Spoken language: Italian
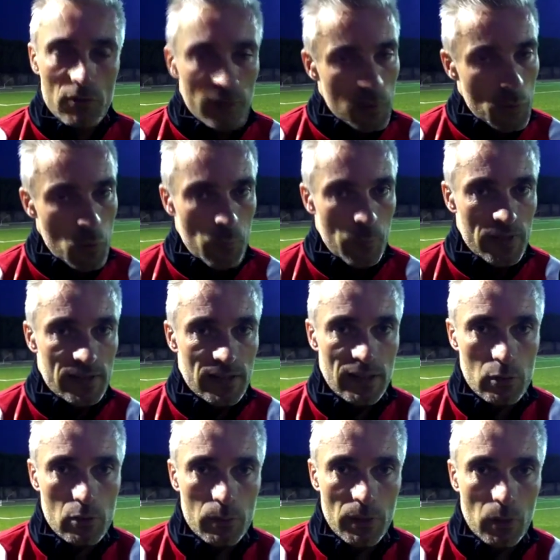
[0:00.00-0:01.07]
ci faremo un
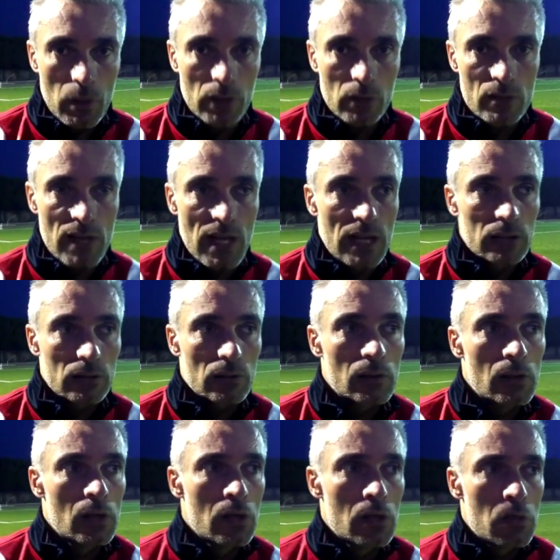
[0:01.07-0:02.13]
pensierino per qualcos'altro,
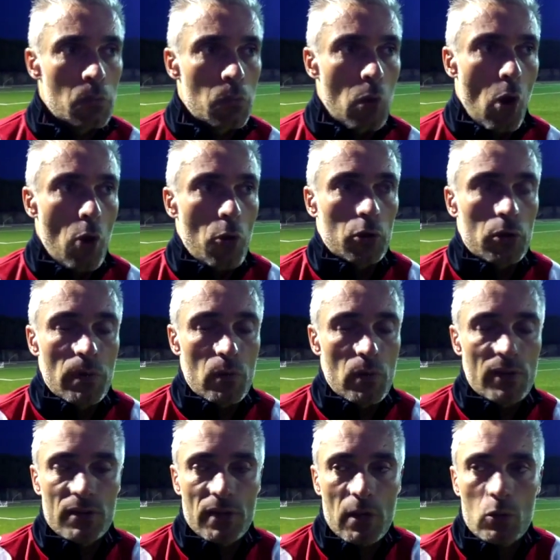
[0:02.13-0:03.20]
però noi dobbiamo
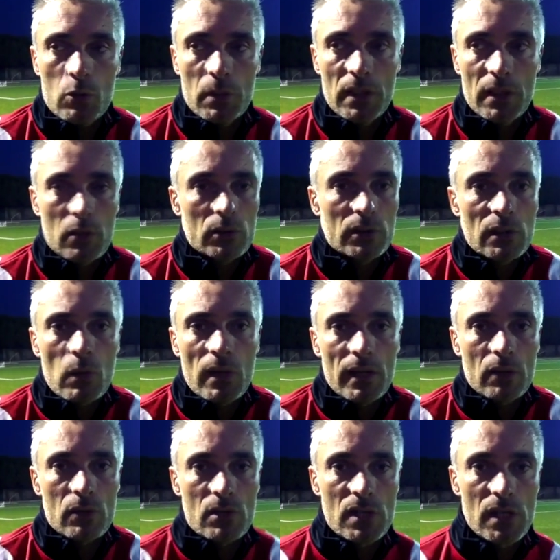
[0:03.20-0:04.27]
essere umili,
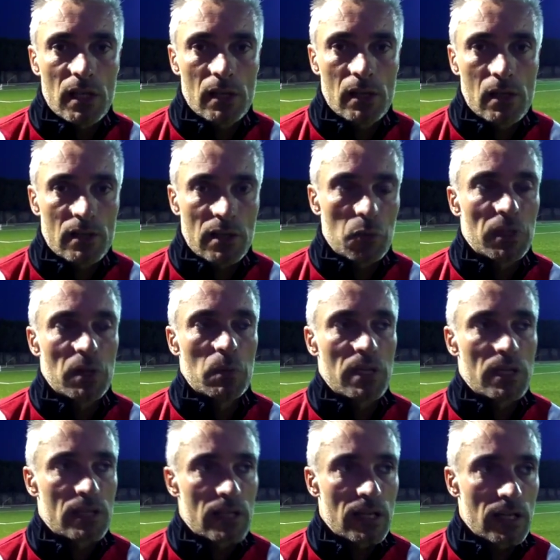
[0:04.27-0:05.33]
continuare così, seguire il
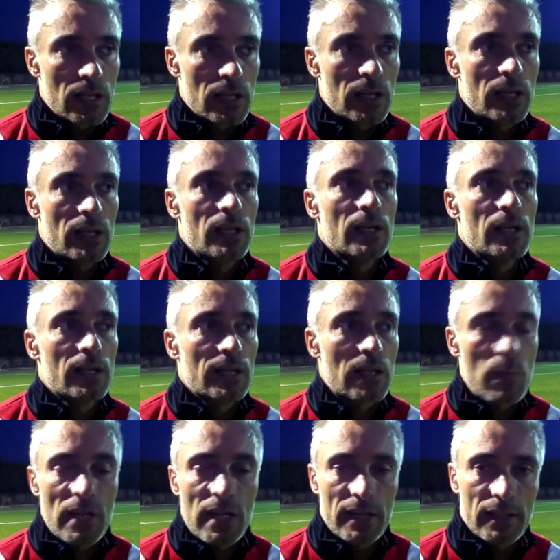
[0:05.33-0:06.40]
mister. E
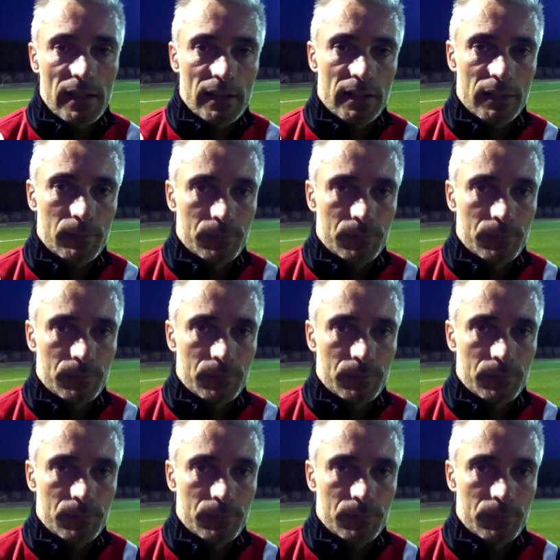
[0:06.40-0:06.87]
camminare dritti.